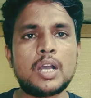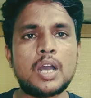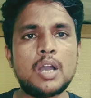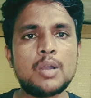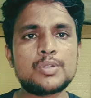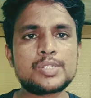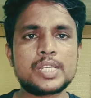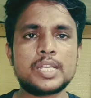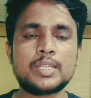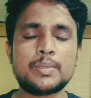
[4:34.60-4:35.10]

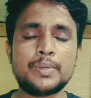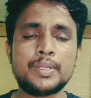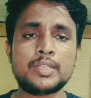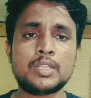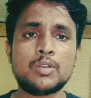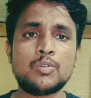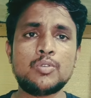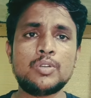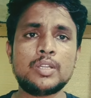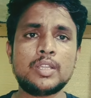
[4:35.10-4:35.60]
ఆకు శాతమే
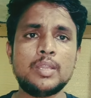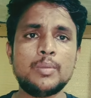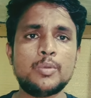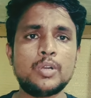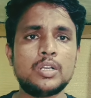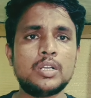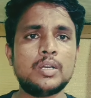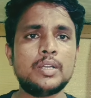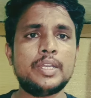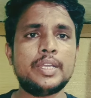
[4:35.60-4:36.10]
తక్కువ ఉంటుంది
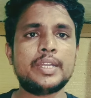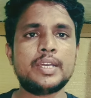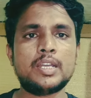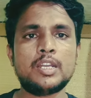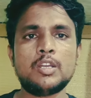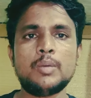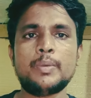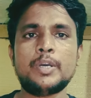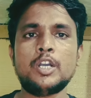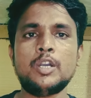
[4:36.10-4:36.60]
మొక్క
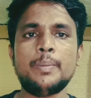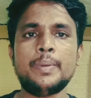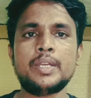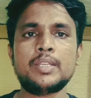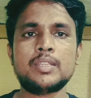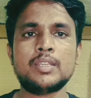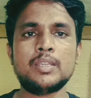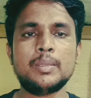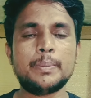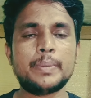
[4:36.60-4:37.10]
నిటారుగా బాగా
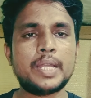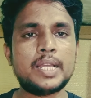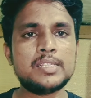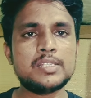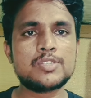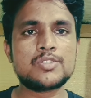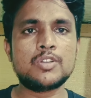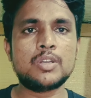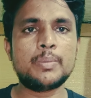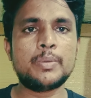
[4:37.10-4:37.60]
పెరుగుతుంది
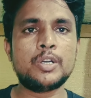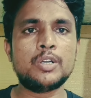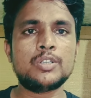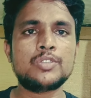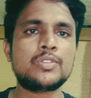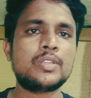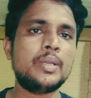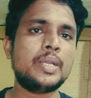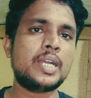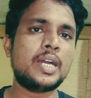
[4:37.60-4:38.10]
బ్రాంచెస్ కూడా బాగా
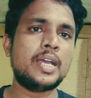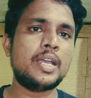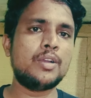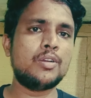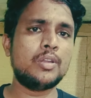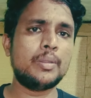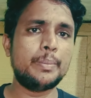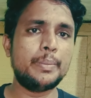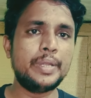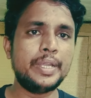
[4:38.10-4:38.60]
వస్తాయి కాయ
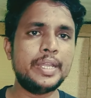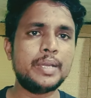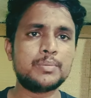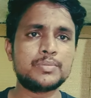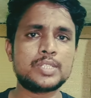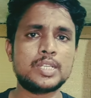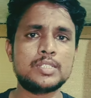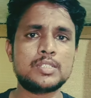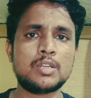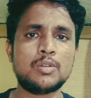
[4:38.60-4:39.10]
కూడా మీడియం
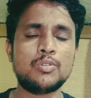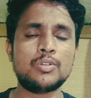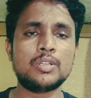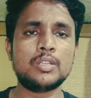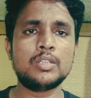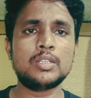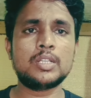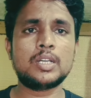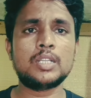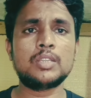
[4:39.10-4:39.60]
సైజులో
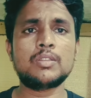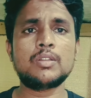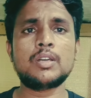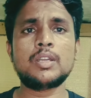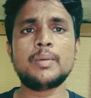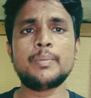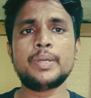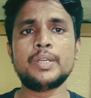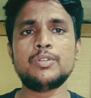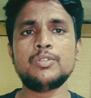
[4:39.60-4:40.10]
ఉంటుంది దాని ద్వారా
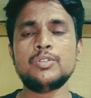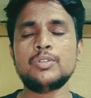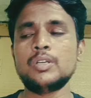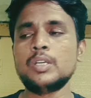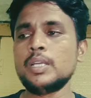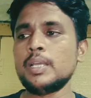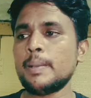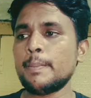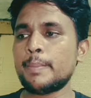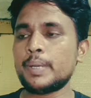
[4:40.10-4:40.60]
మనకు
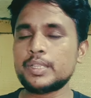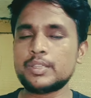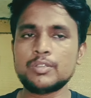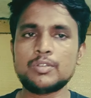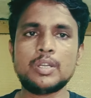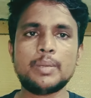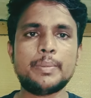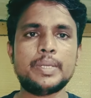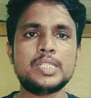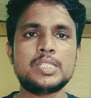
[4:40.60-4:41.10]
పత్తి
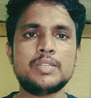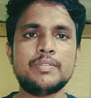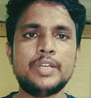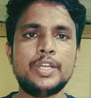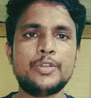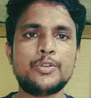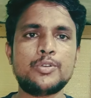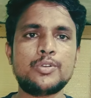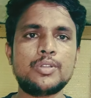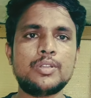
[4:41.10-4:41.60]
కూడా మంచి
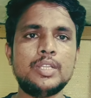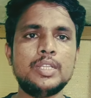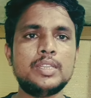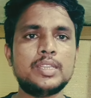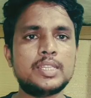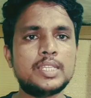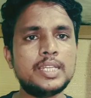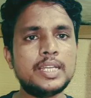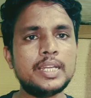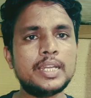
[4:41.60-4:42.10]
వెయిట్ ఉంటుంది
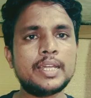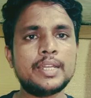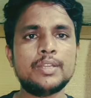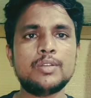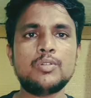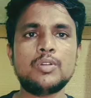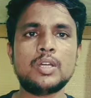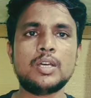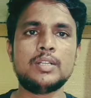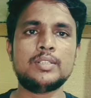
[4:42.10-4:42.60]
తీయడానికి
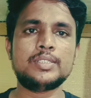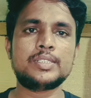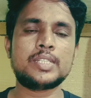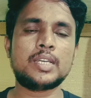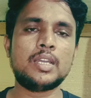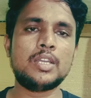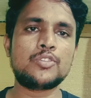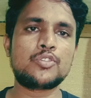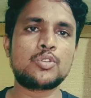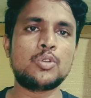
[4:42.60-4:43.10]
కూడా
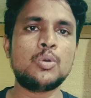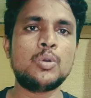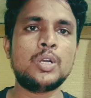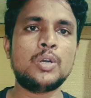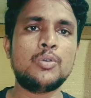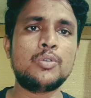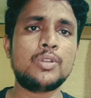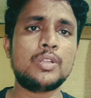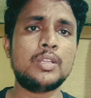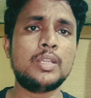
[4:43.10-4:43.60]
చాలా సులువుగా
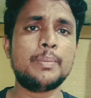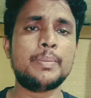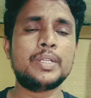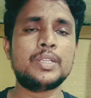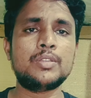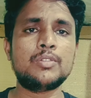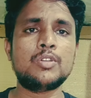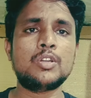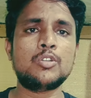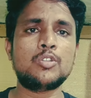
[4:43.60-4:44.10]
ఉంటుంది
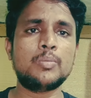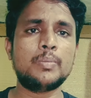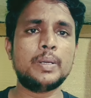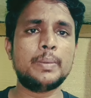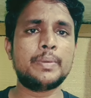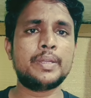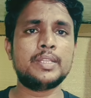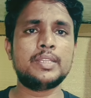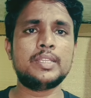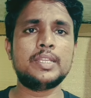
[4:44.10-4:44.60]
పత్తి కూడా గుబ్బ
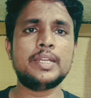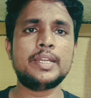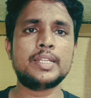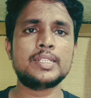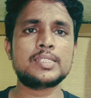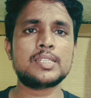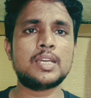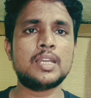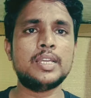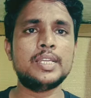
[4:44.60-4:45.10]
మనం
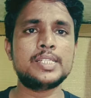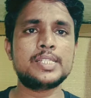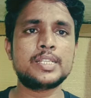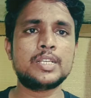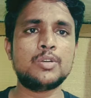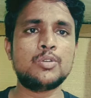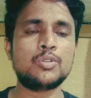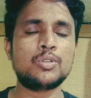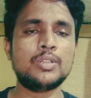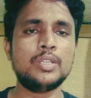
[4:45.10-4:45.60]
తీయడానికి చాలా ఈజీగా
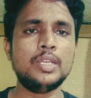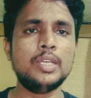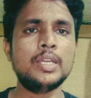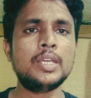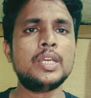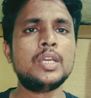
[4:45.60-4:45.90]
ఉంటుంది